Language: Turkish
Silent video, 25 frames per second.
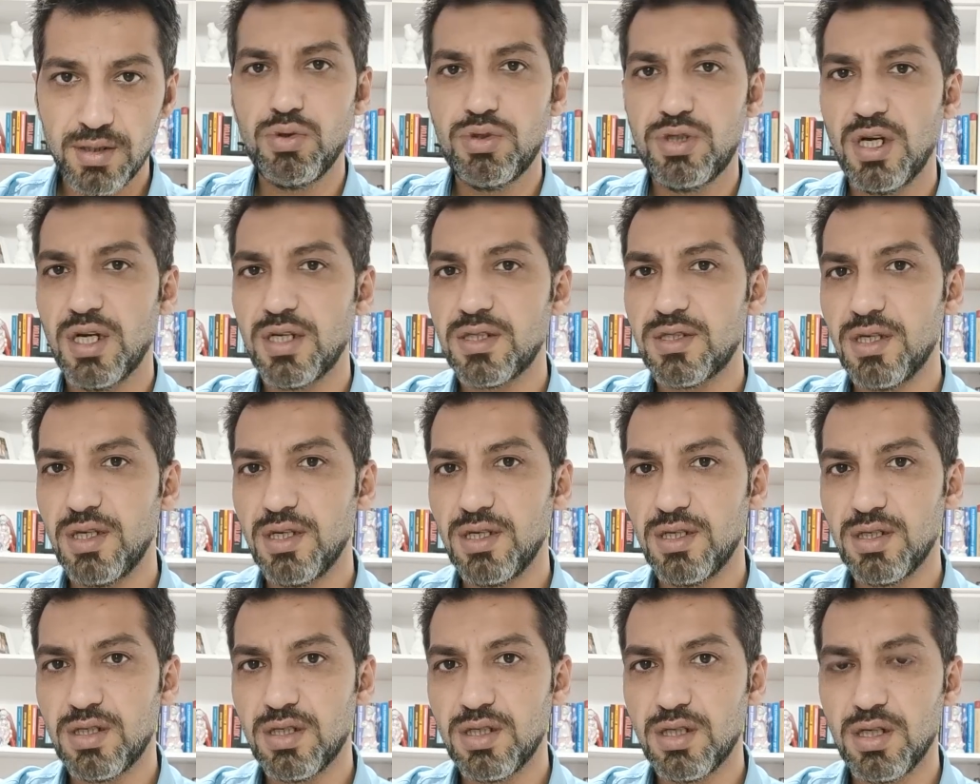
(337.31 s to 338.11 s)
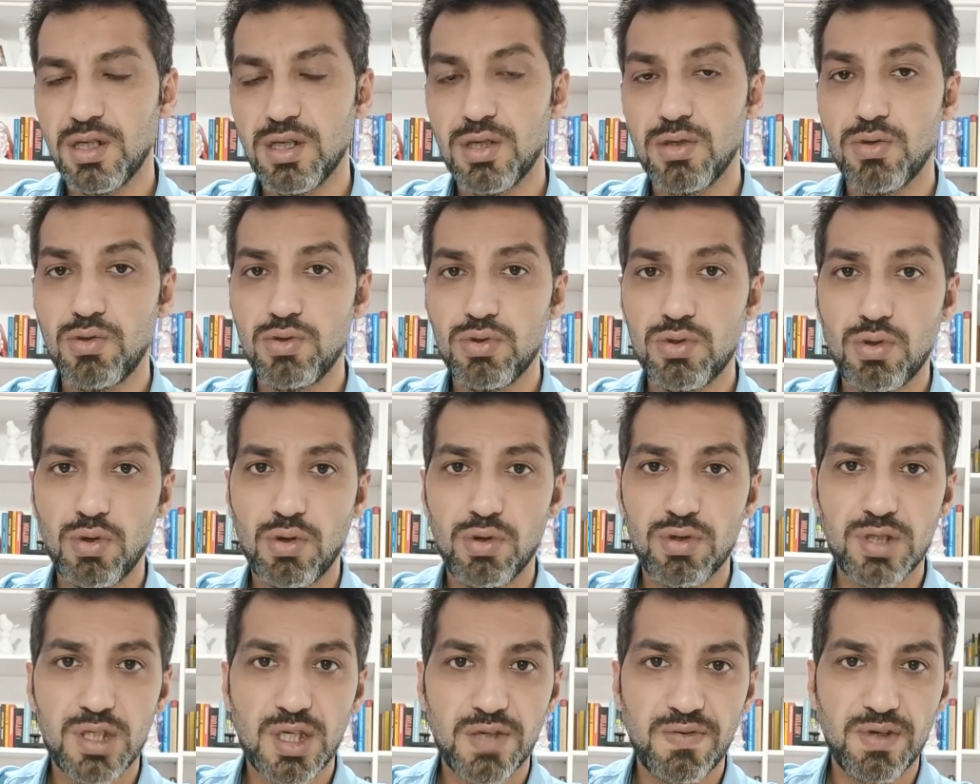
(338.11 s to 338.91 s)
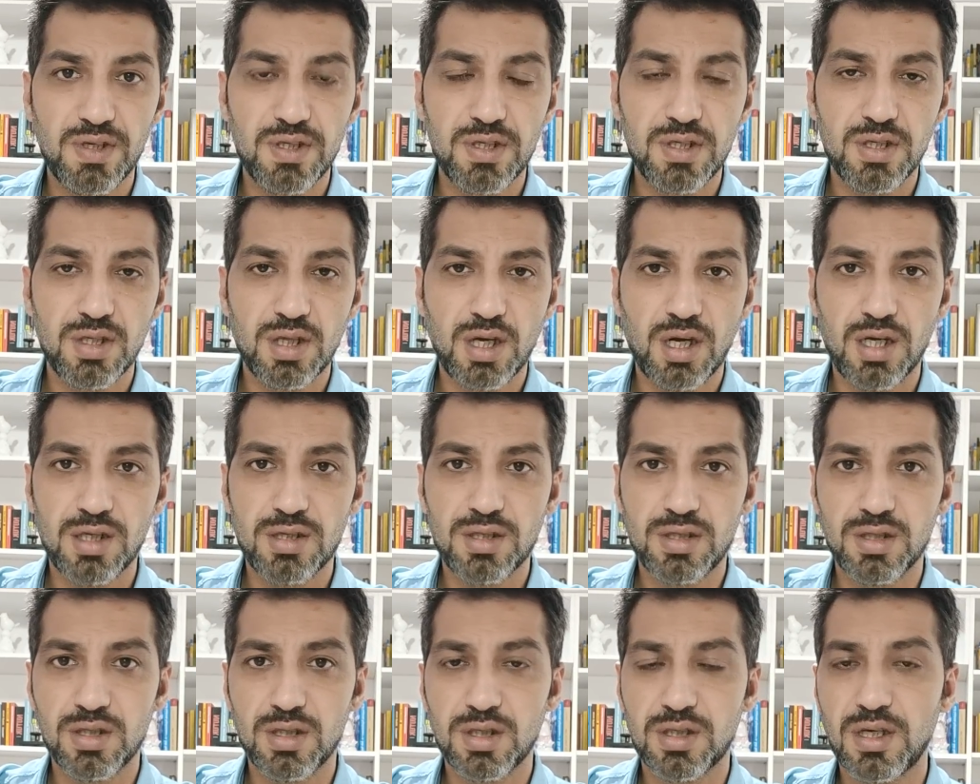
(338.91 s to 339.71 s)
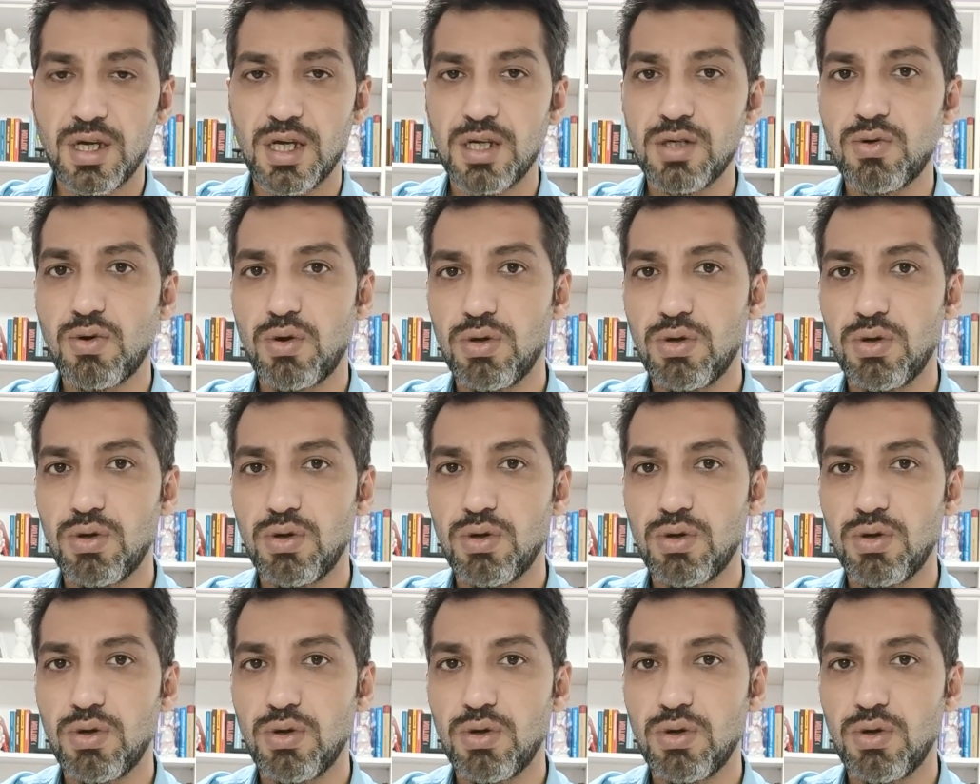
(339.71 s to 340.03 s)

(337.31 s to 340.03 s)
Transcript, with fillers: Uçak sayısını %10 seviyesinde arttırırken